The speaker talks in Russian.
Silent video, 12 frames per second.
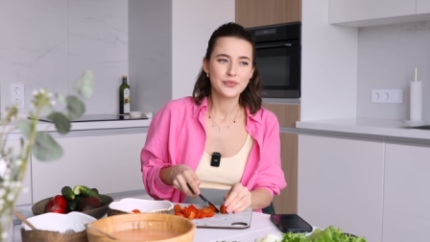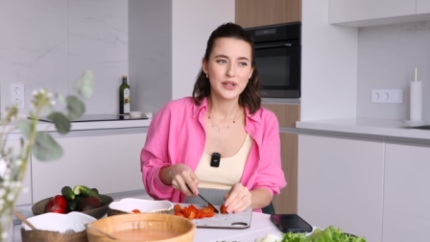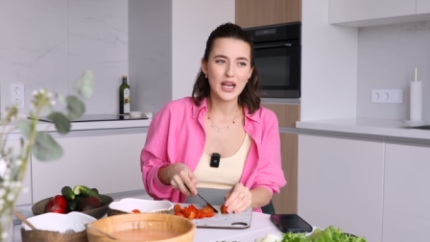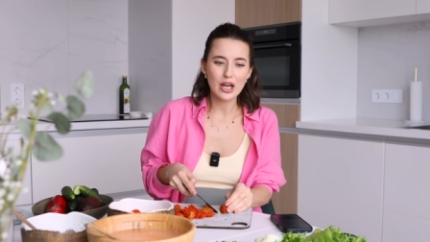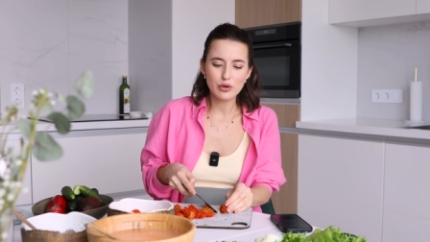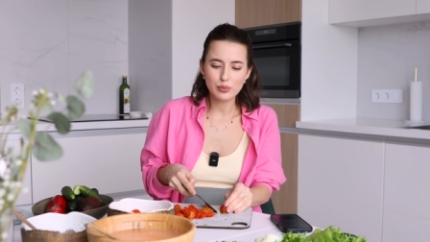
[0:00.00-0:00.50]

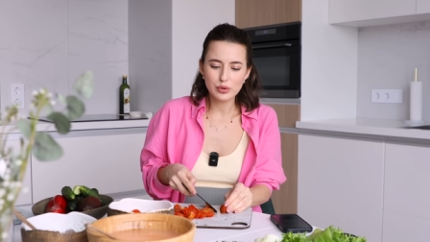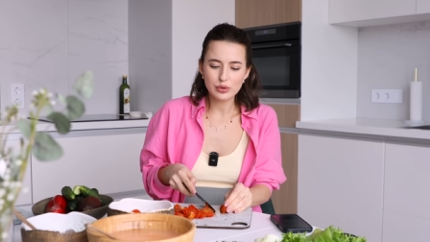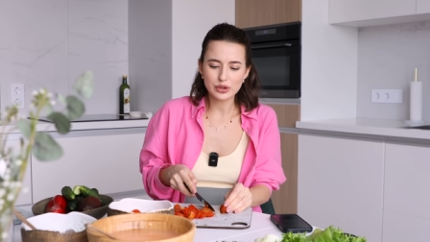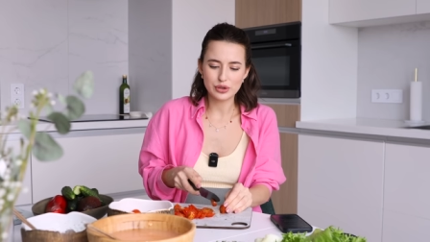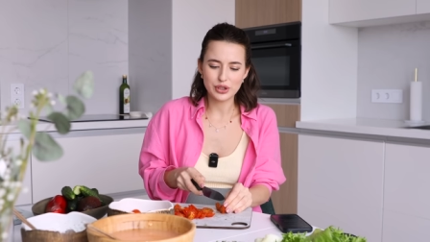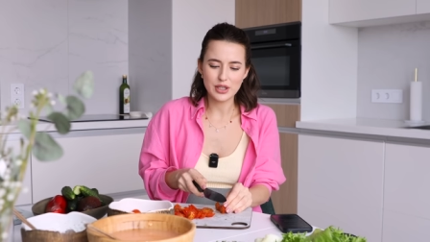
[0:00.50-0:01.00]
я люблю
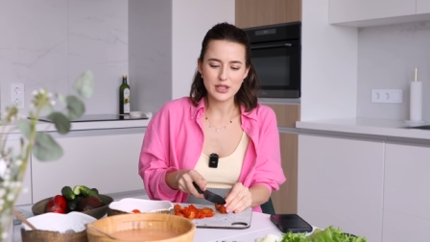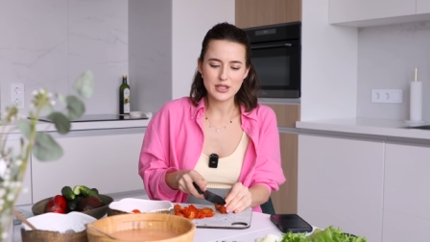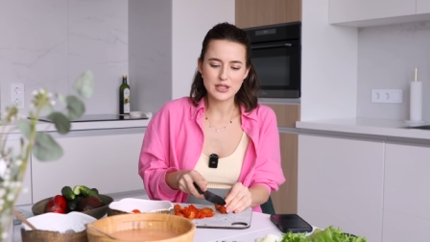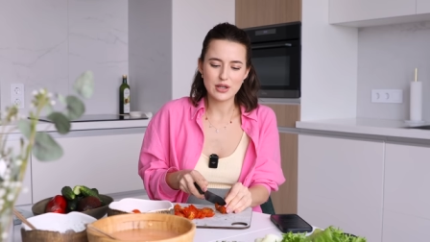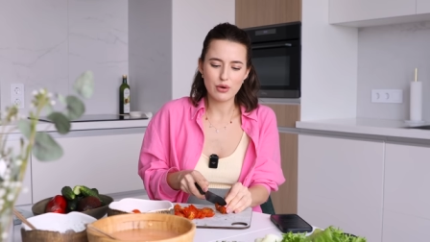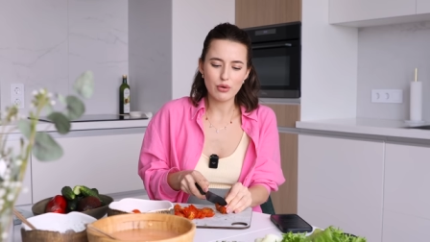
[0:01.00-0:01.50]

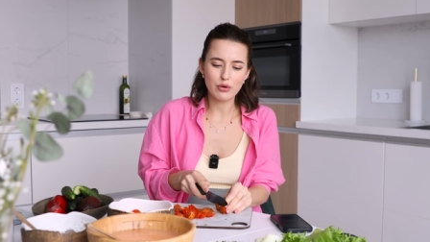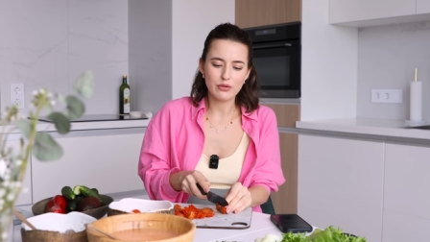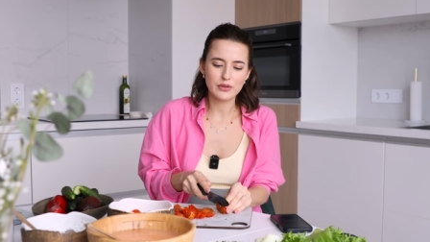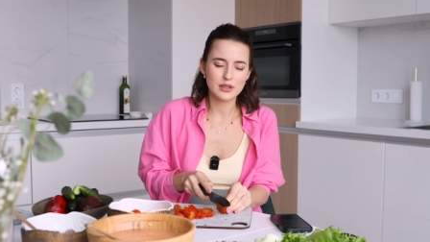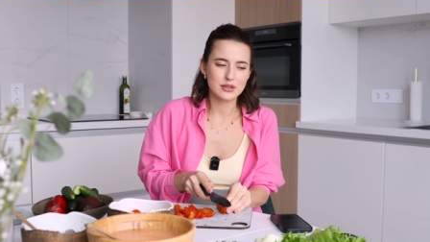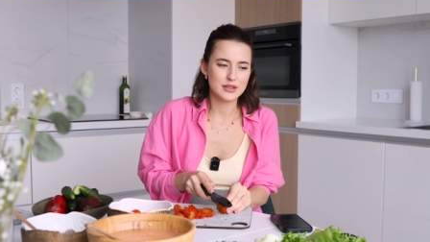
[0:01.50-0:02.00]
ощущение
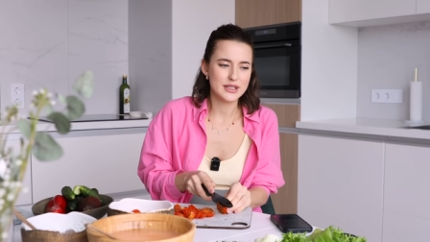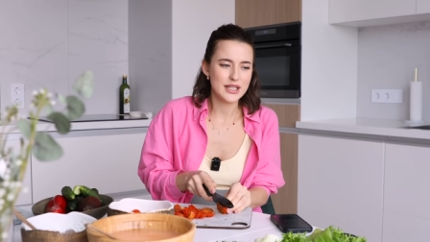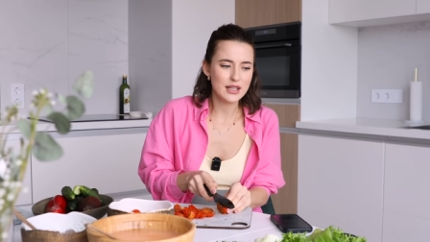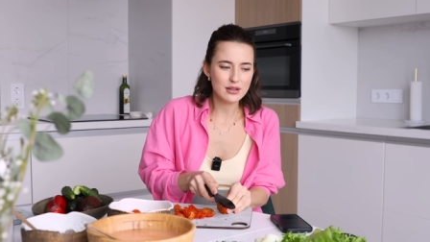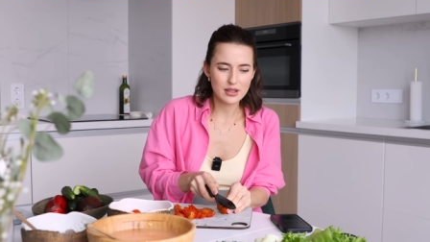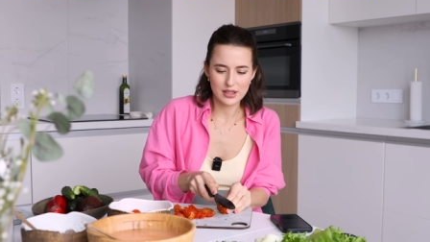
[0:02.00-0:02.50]
здорового
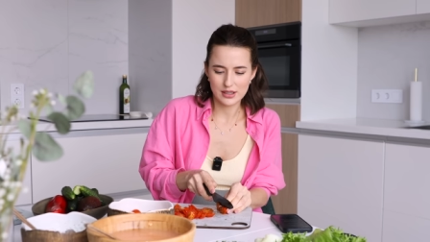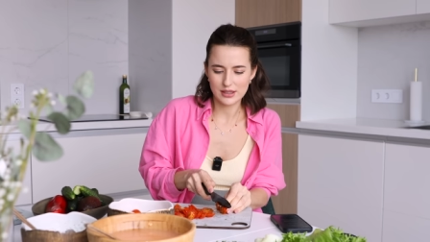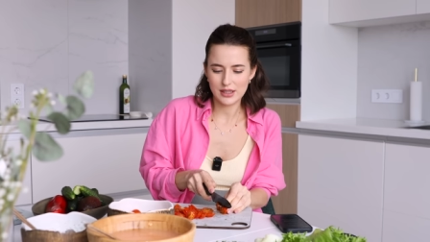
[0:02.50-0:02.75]
тела